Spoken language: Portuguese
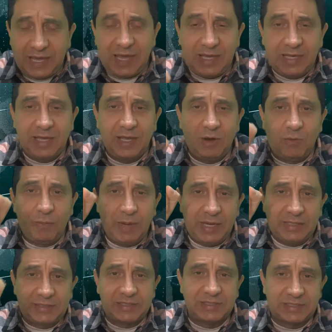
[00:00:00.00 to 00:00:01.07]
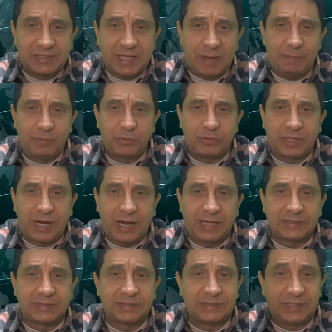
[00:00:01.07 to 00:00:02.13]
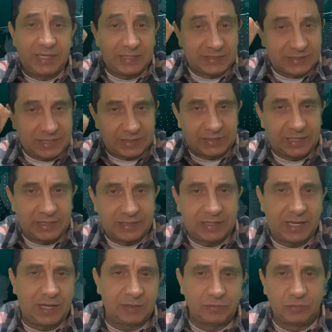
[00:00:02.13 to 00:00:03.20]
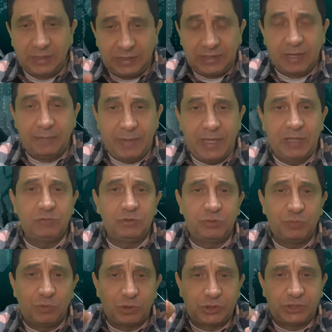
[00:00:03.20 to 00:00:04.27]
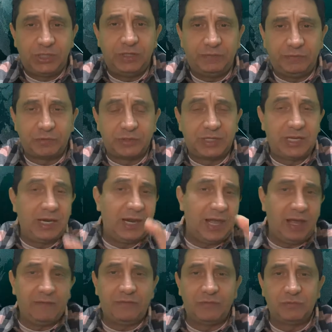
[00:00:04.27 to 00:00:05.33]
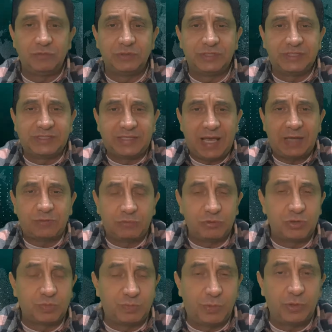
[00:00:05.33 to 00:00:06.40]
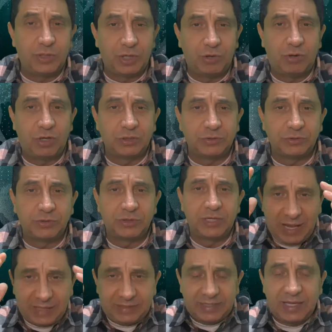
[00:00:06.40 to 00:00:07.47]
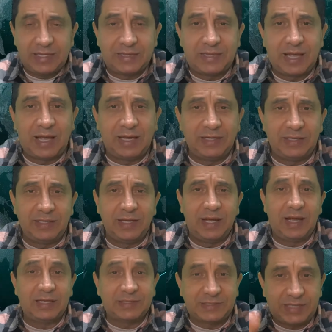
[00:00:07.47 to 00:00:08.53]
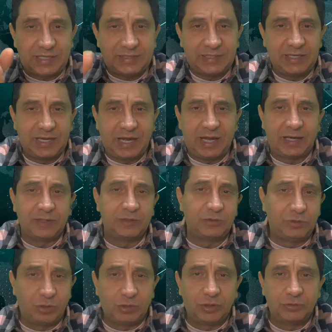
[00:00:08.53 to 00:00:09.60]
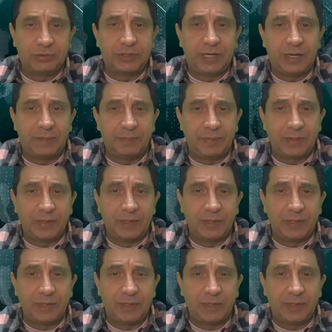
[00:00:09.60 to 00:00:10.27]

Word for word: quem realmente está por trás deste atentado e também os motivos que levam certos poderosos a tentarem assassinar Donald Trump,